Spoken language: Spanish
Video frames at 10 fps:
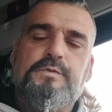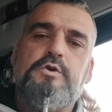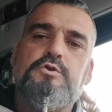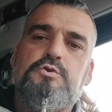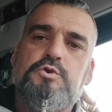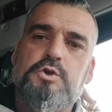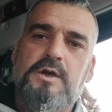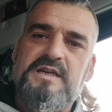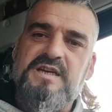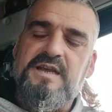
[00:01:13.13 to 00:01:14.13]
Con sus
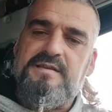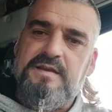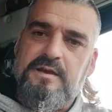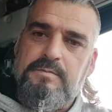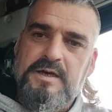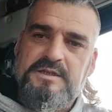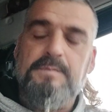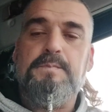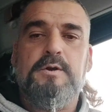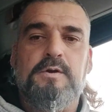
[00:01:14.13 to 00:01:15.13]
horas lectivas.
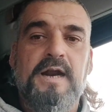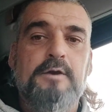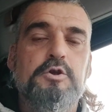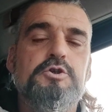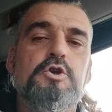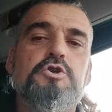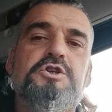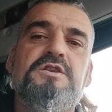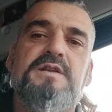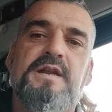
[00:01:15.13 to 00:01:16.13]
Pero claro, eso no os
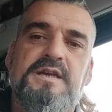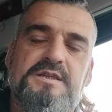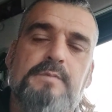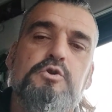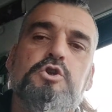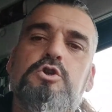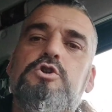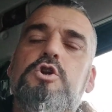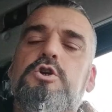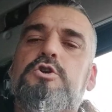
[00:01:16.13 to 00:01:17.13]
interesa.
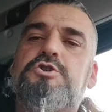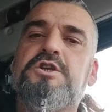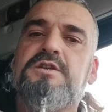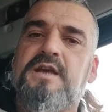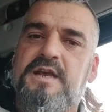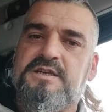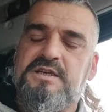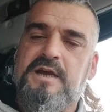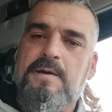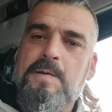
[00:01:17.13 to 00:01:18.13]
Vosotros lo que os
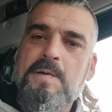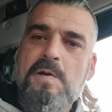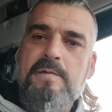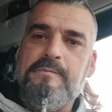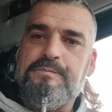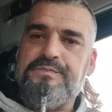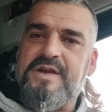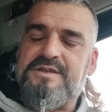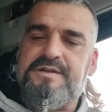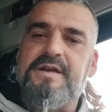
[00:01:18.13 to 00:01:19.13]
interesa
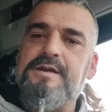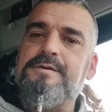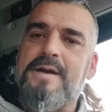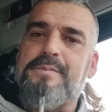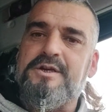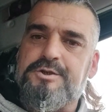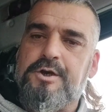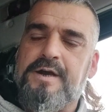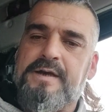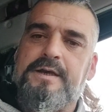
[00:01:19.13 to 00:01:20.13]
es tener una
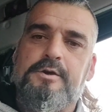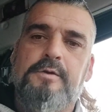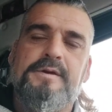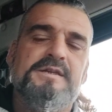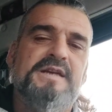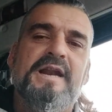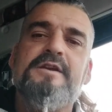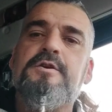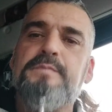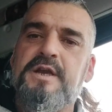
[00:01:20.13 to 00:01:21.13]
persona que cobre el
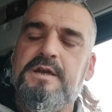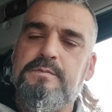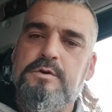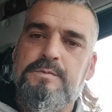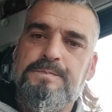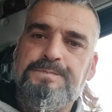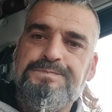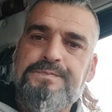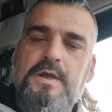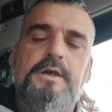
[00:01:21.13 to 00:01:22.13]
salario mínimo
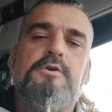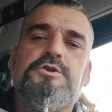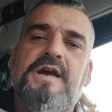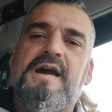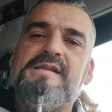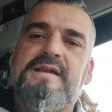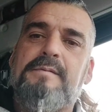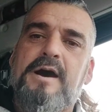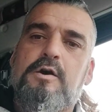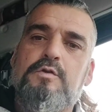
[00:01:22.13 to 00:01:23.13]
y que os haga el
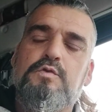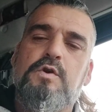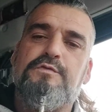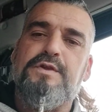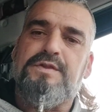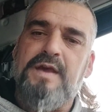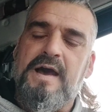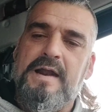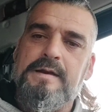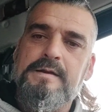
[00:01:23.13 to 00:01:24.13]
trabajo de un
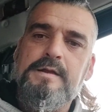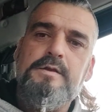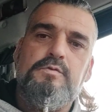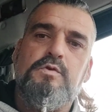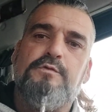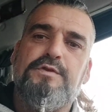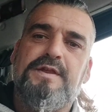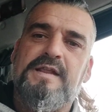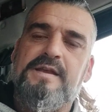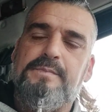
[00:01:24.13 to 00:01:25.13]
oficial, de un
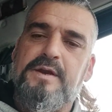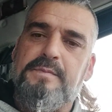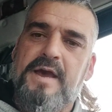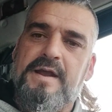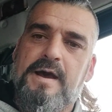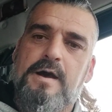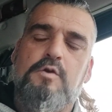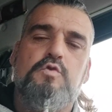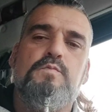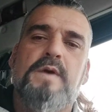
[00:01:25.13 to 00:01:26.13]
oficial de primera
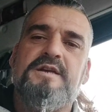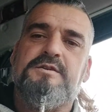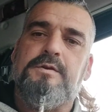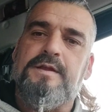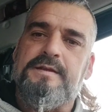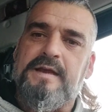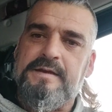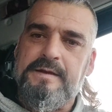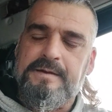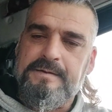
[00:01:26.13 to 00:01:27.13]
o de un maestro de
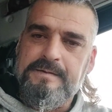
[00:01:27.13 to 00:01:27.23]
taller.